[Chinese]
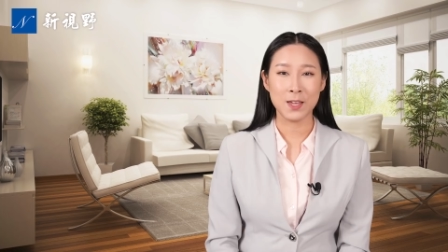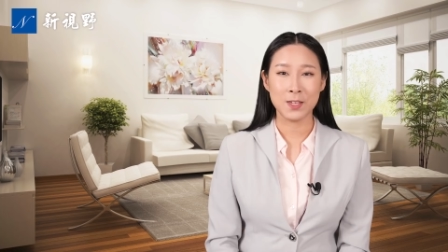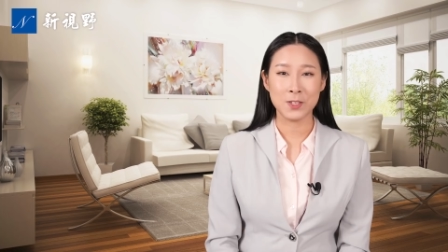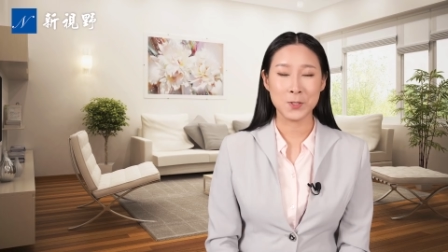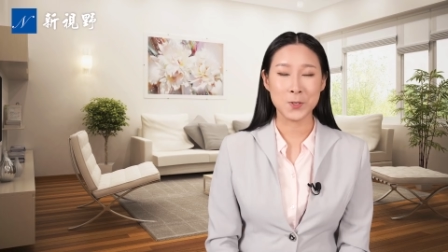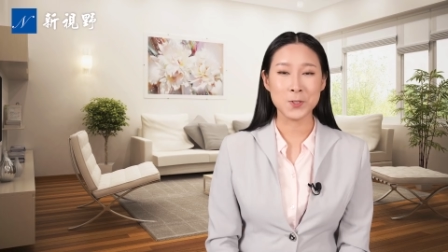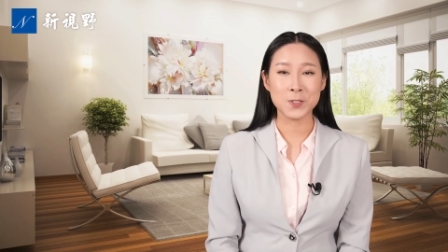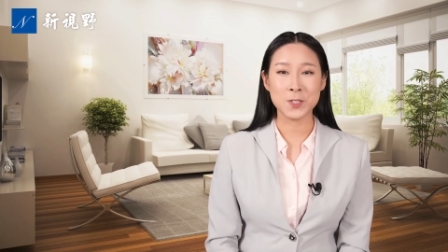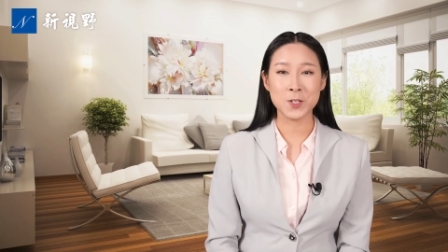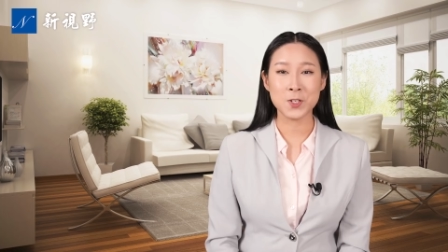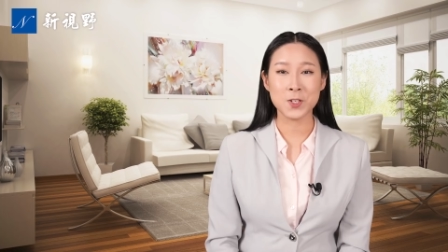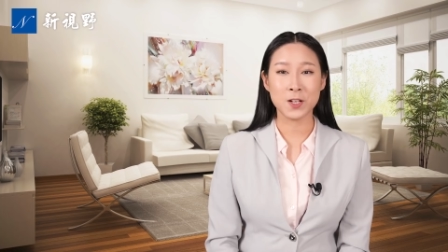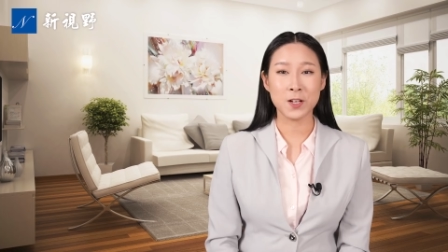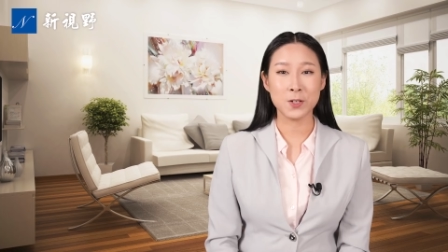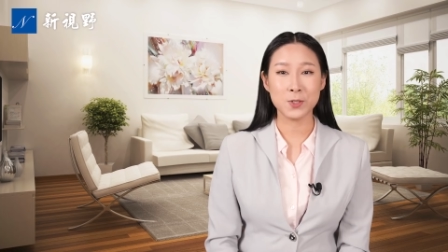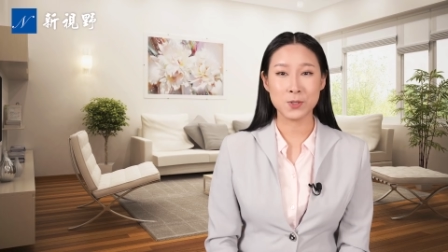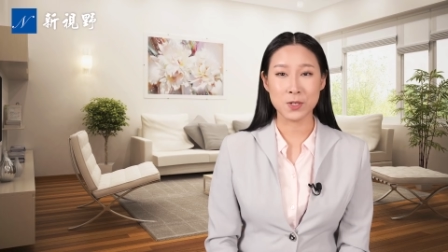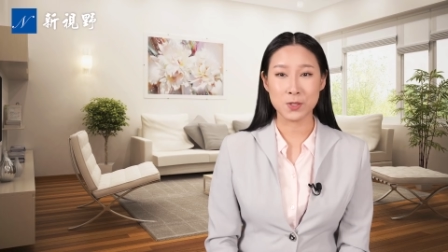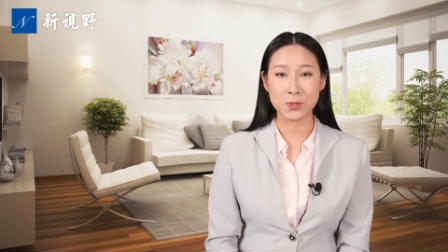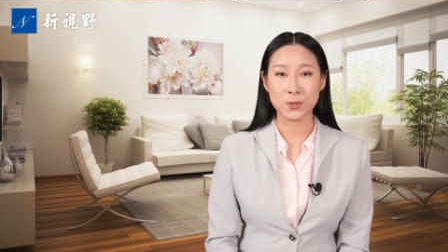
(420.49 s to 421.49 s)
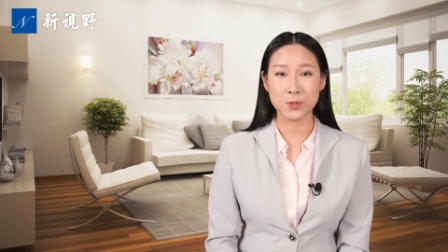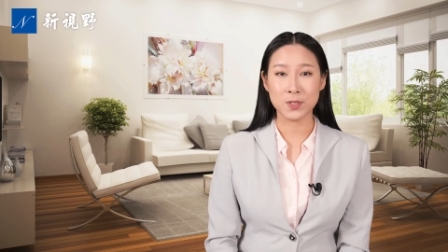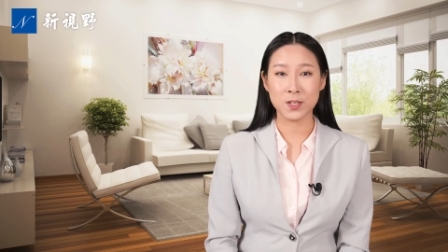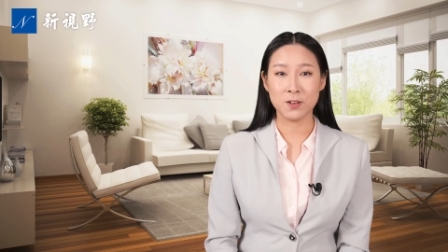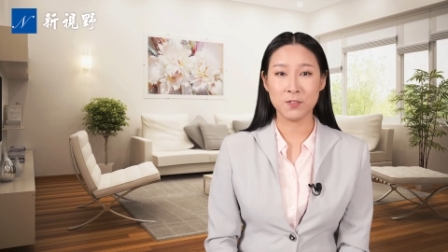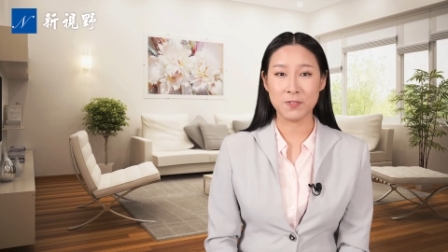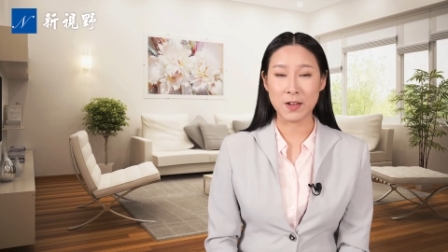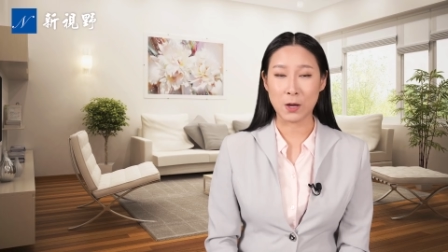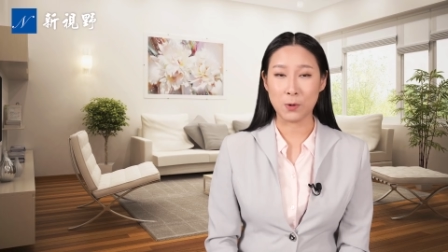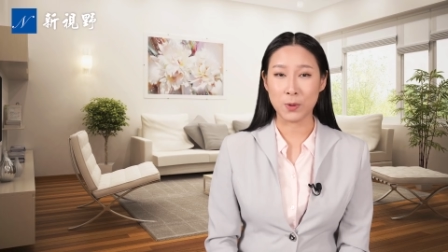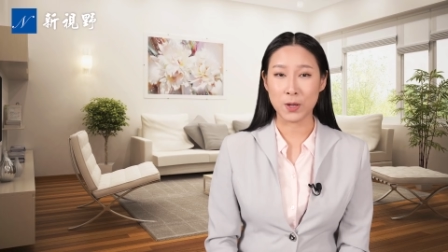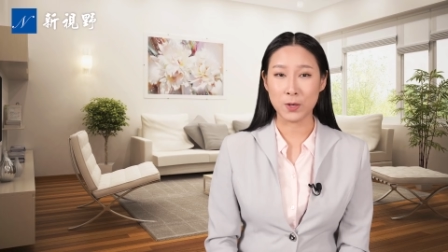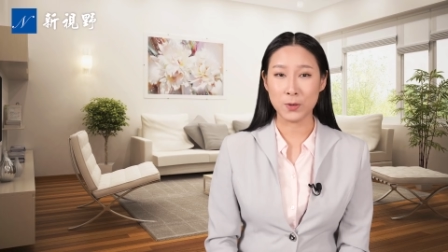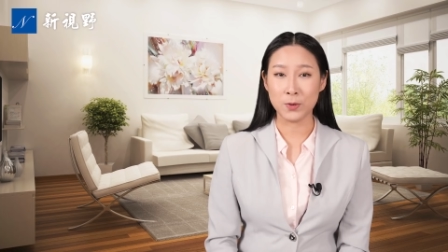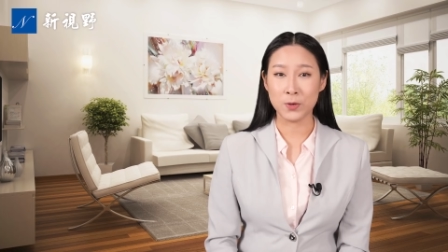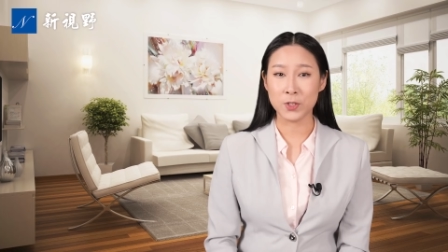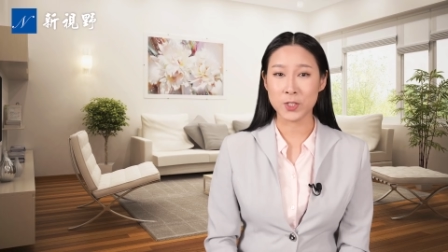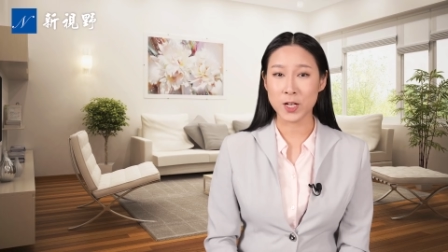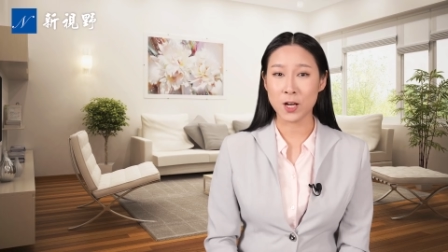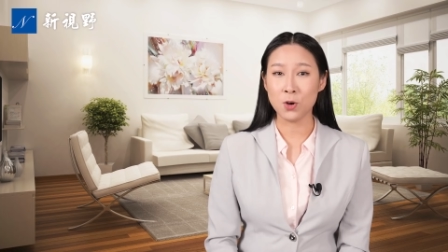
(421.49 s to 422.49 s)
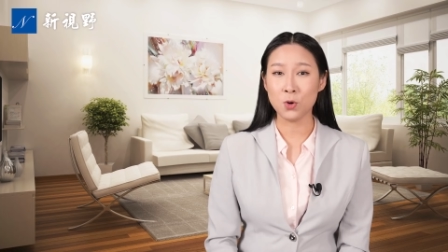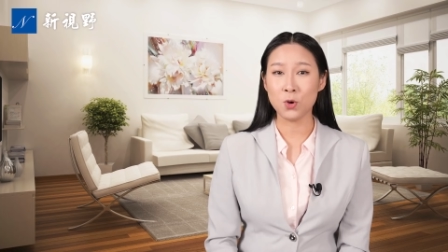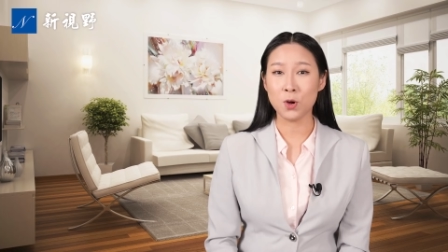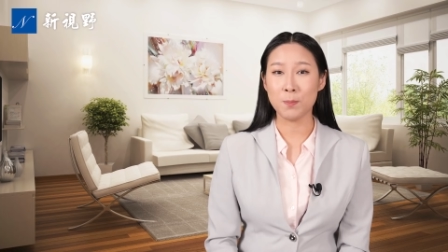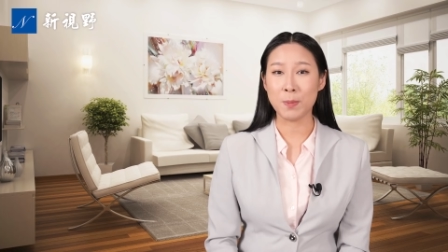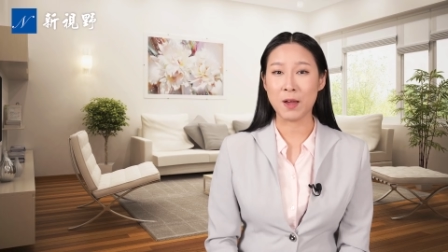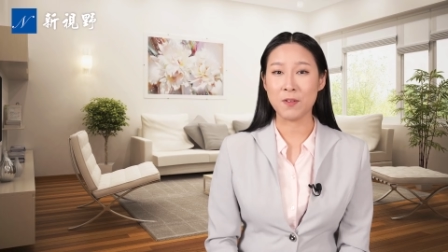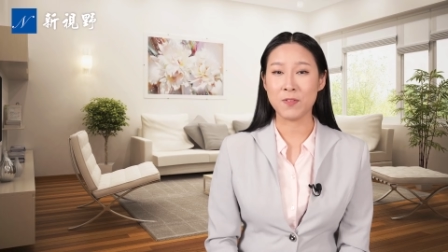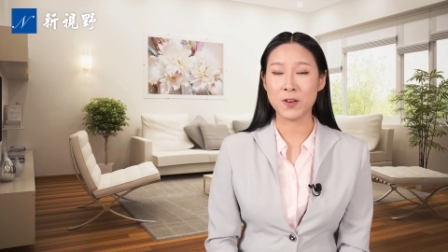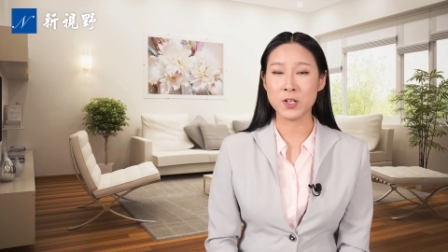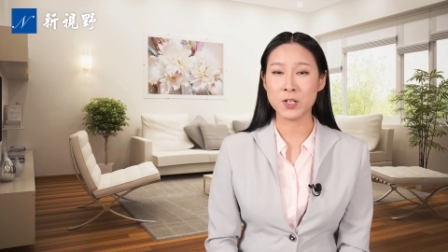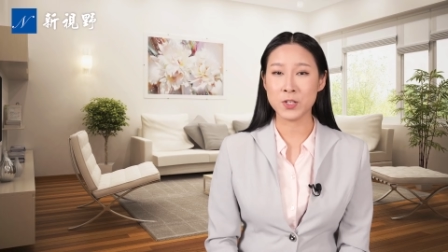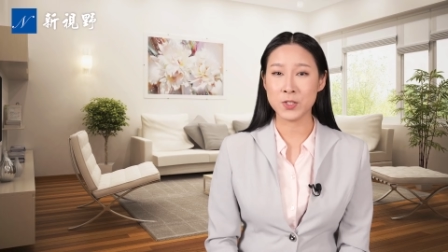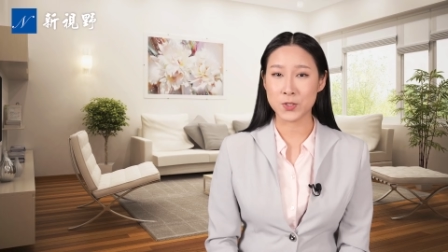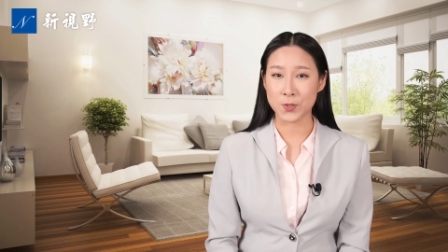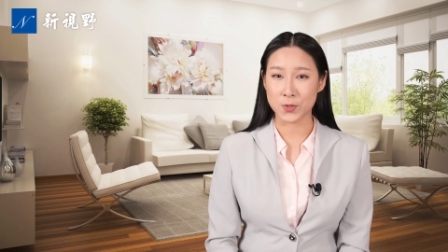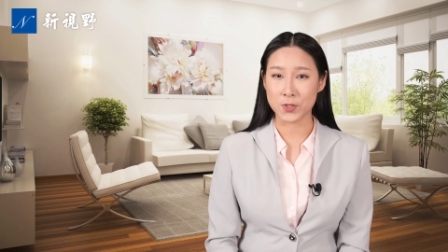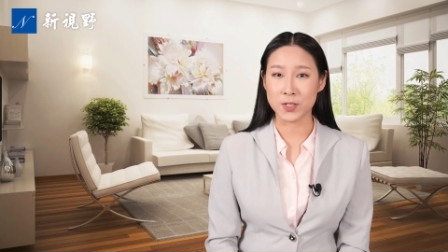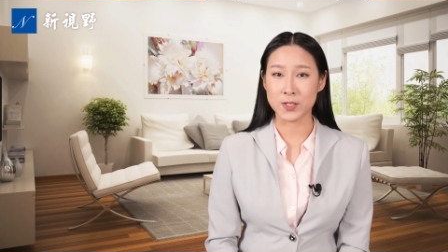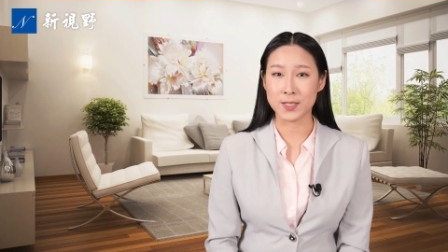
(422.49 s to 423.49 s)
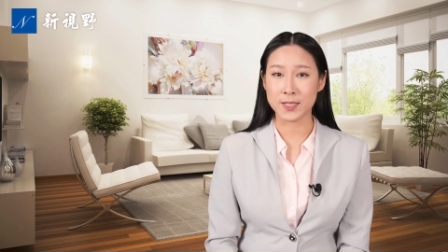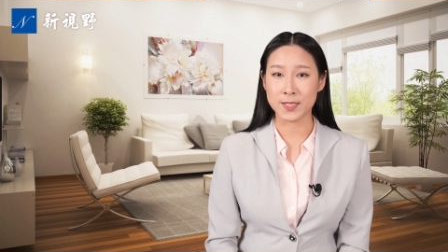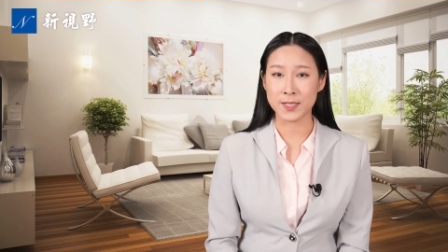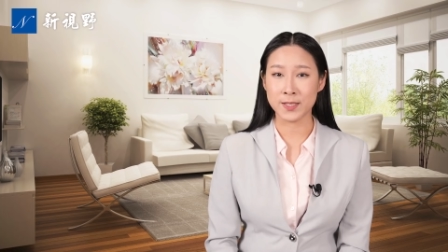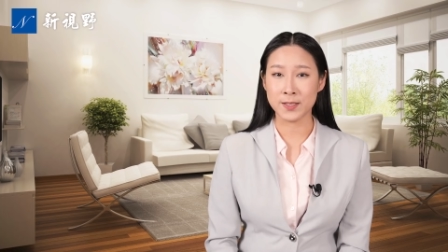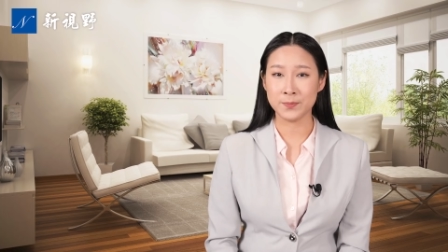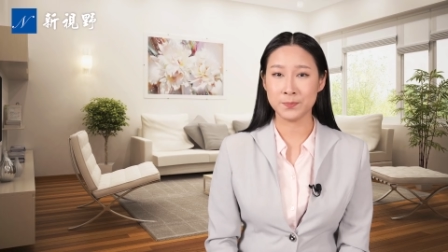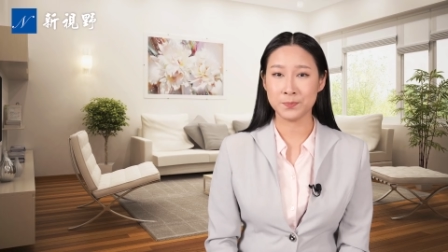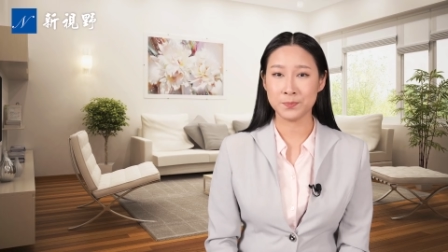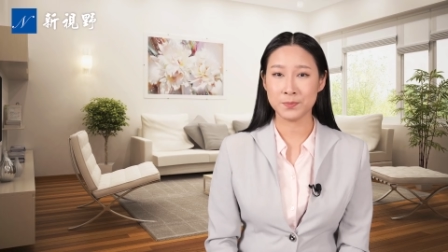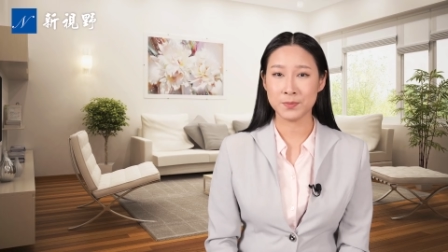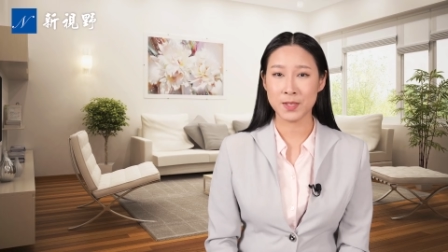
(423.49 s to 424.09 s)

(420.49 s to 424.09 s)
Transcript: 有四十个选区的返回率超过百分之九十七。